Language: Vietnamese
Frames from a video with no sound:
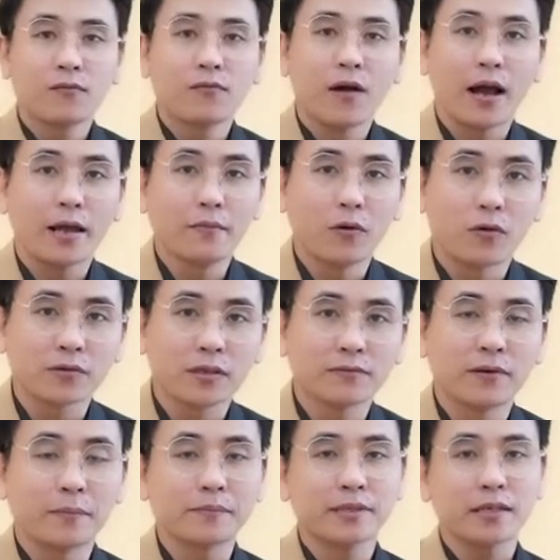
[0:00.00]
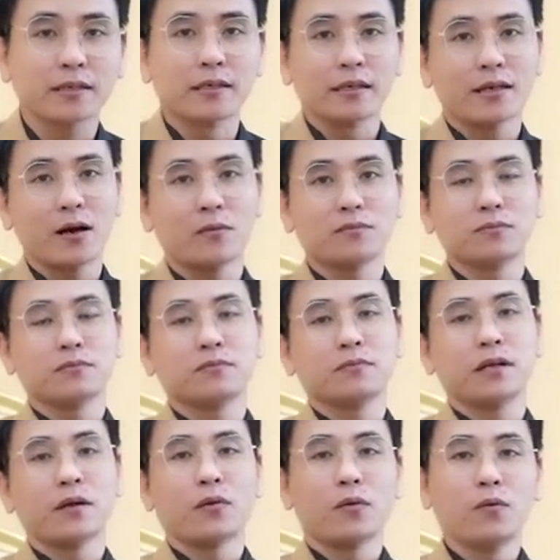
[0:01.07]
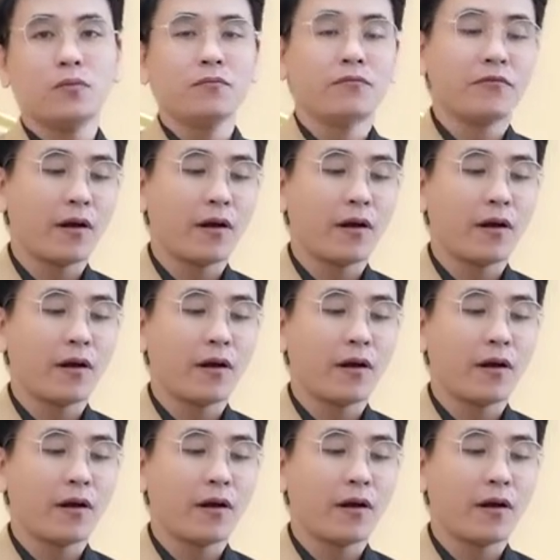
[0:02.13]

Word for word: không phải một sản phẩm chất lượng không là đủ,